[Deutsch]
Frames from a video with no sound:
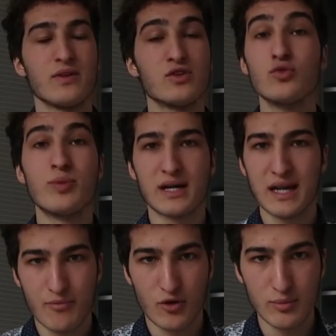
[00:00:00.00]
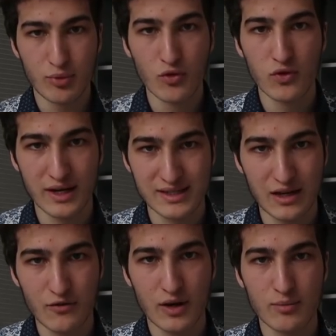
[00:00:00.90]
super knapp vor den Prüfungen erst
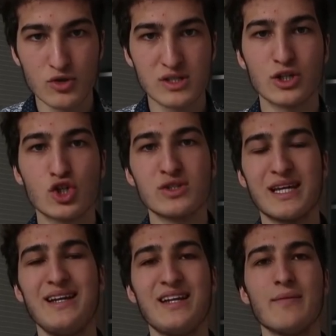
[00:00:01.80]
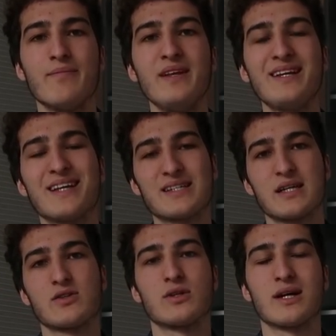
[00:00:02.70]
anfangen müsst und dann schlussendlich eben nicht das
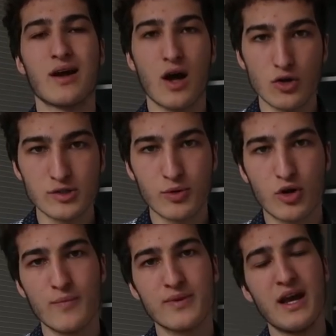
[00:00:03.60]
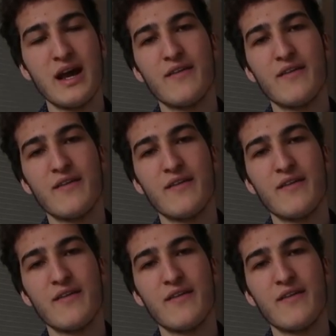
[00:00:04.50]
Resultat rausbekommt,